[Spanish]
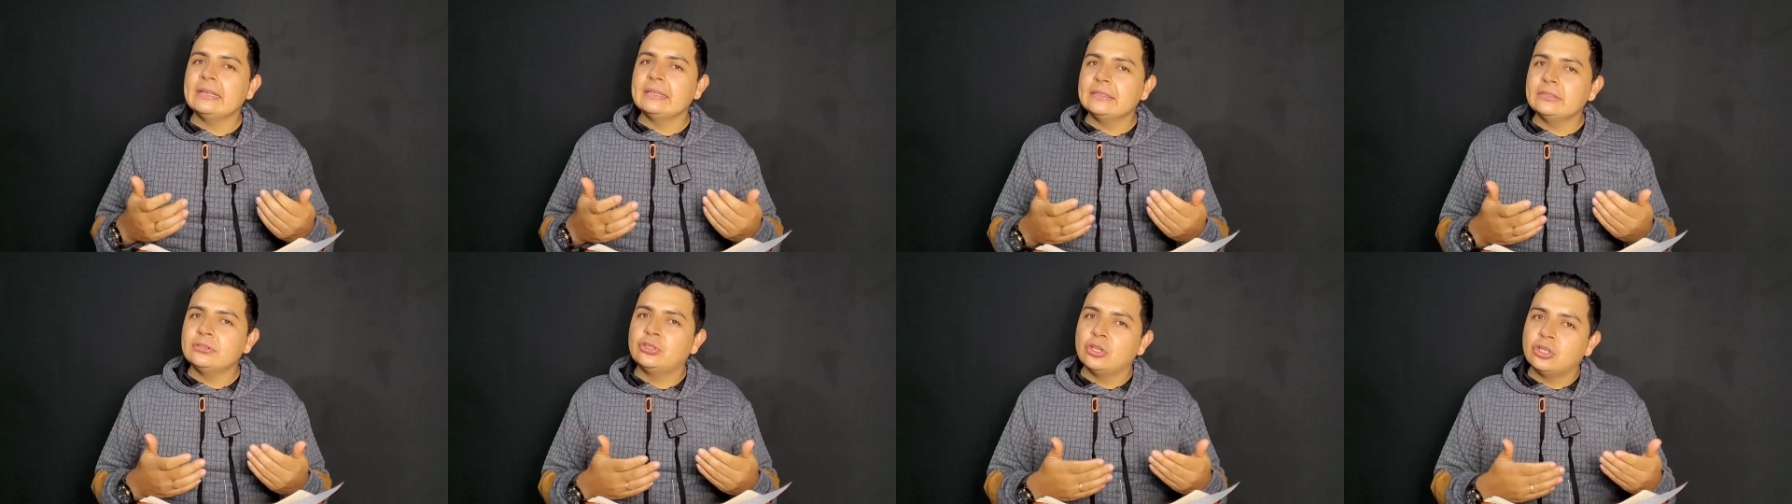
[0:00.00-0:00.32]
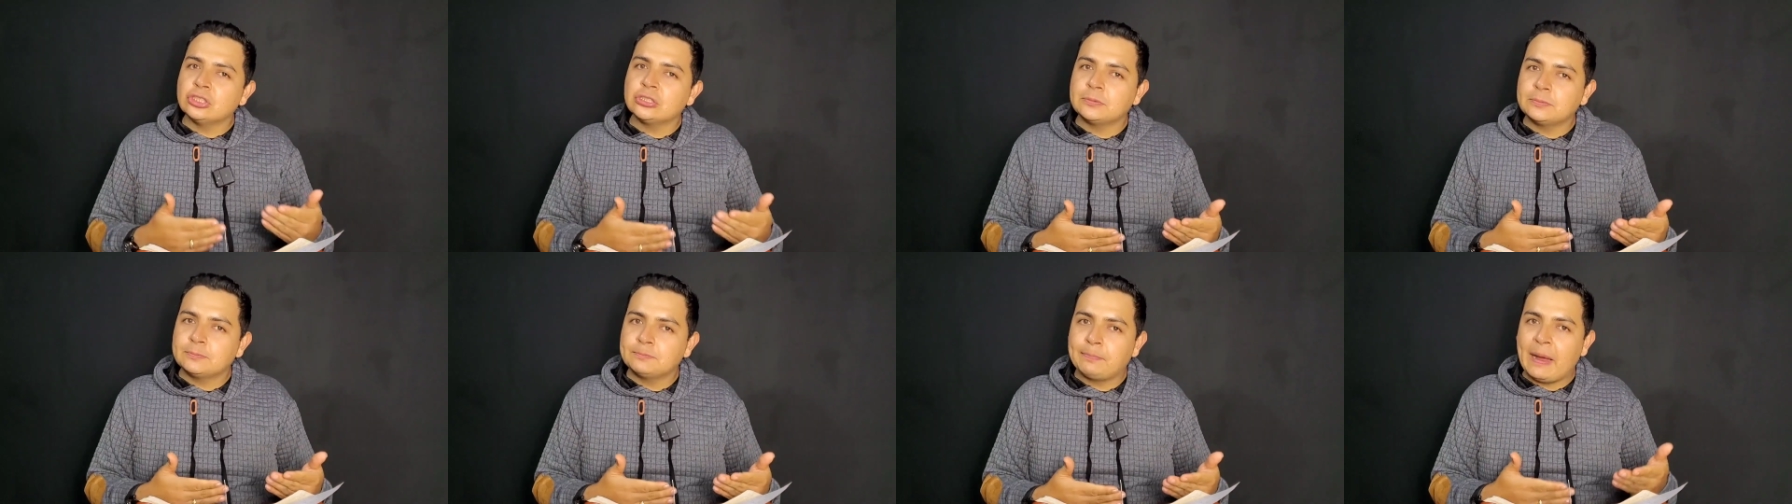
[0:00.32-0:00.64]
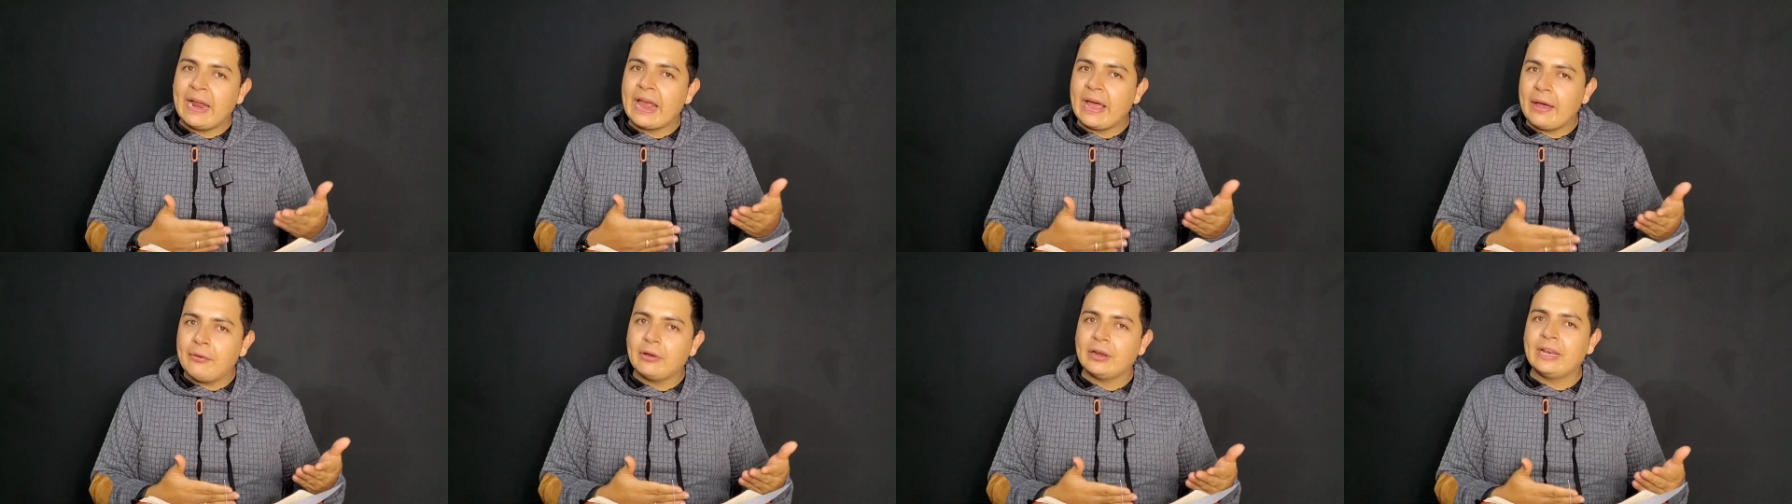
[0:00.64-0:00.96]
dos
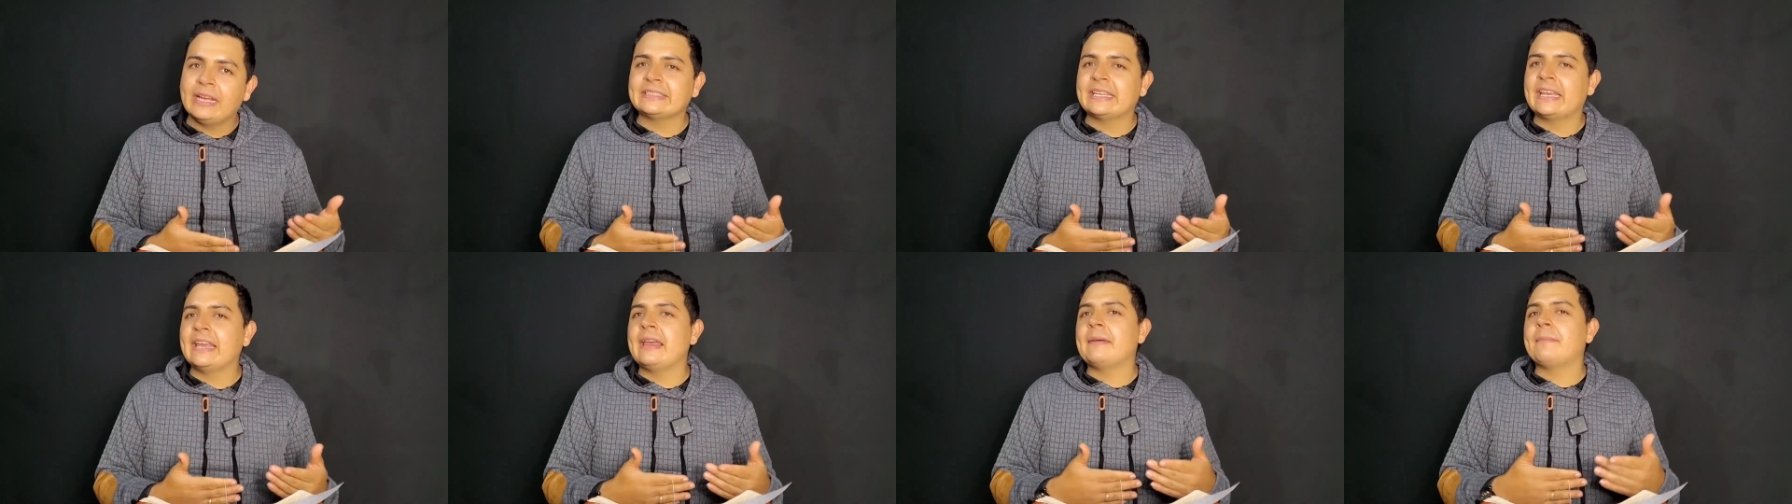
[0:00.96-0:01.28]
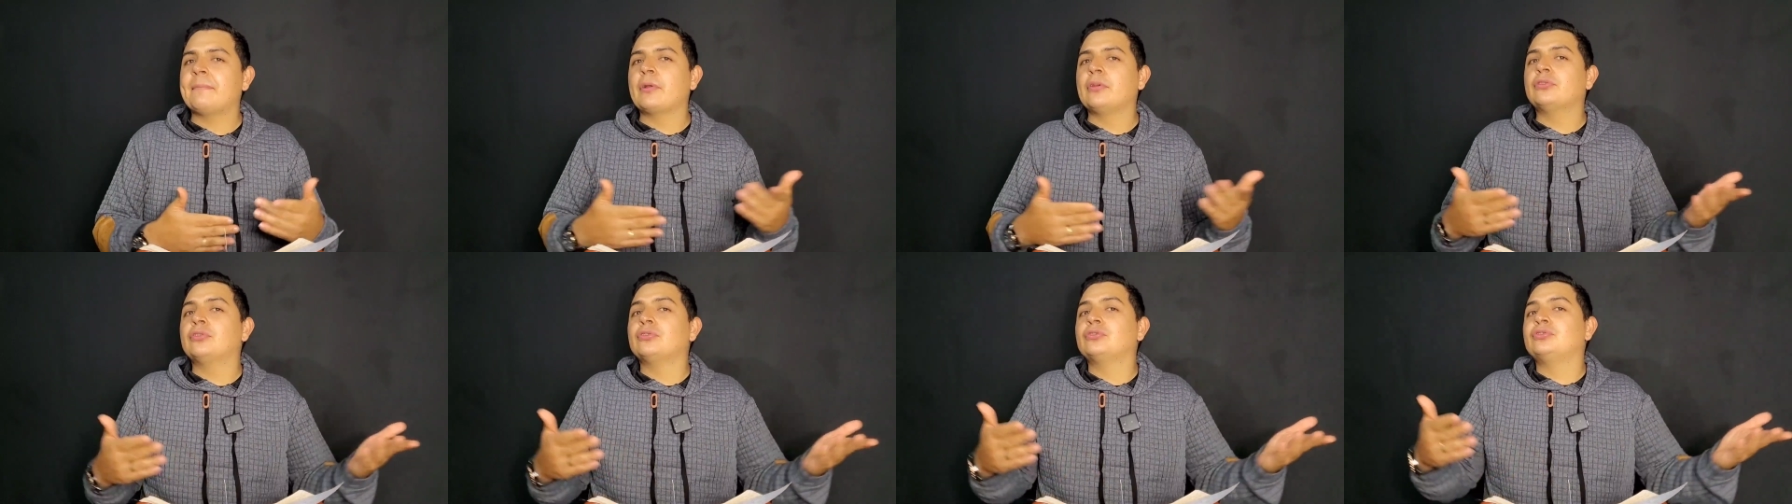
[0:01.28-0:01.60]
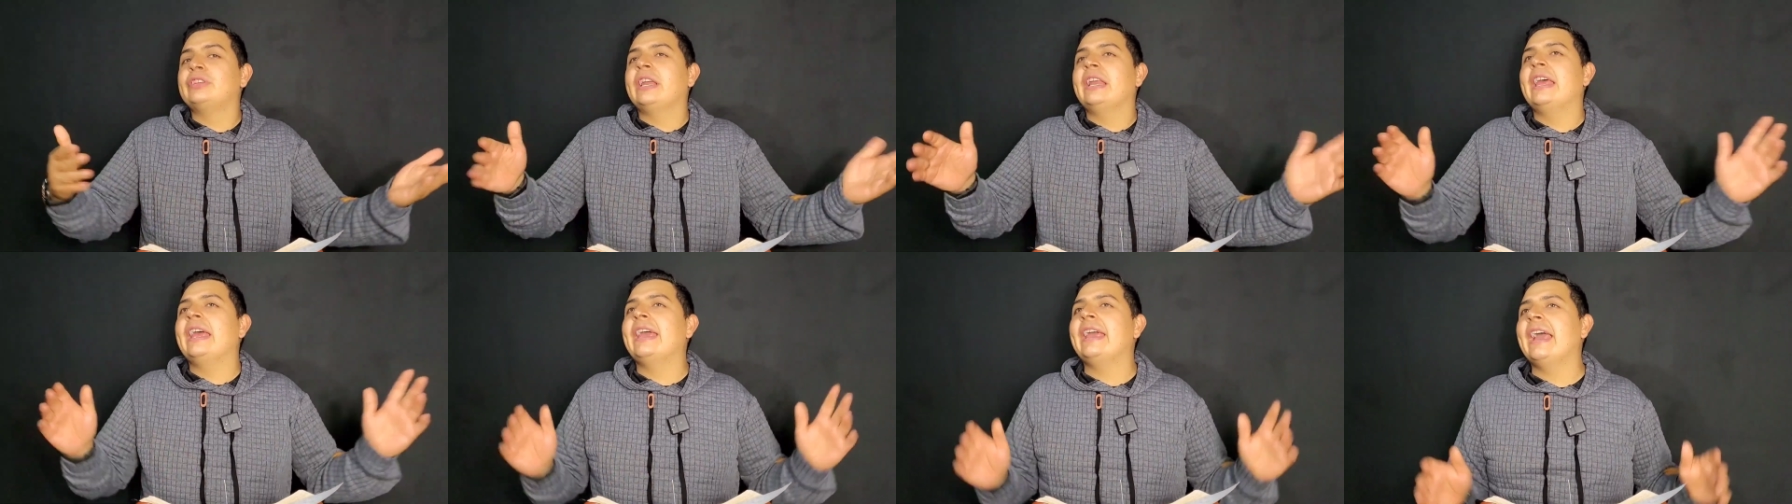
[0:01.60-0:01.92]
parábolas que de pronto
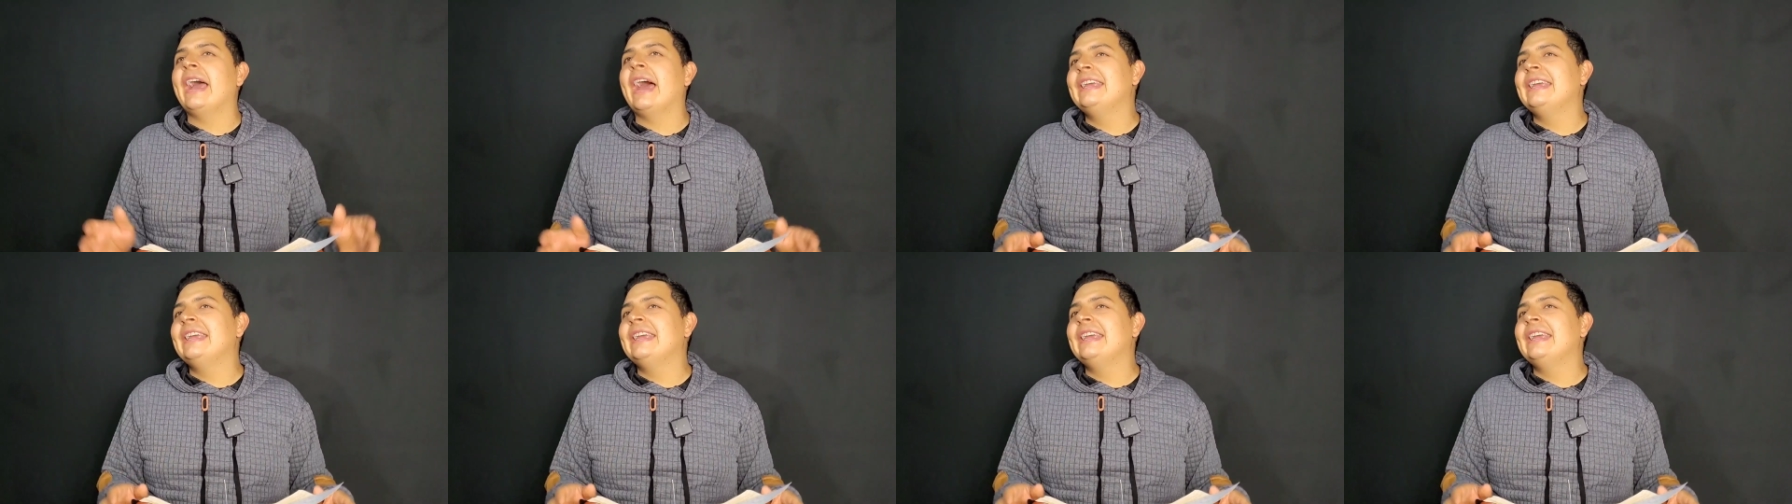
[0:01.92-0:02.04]
usted lee,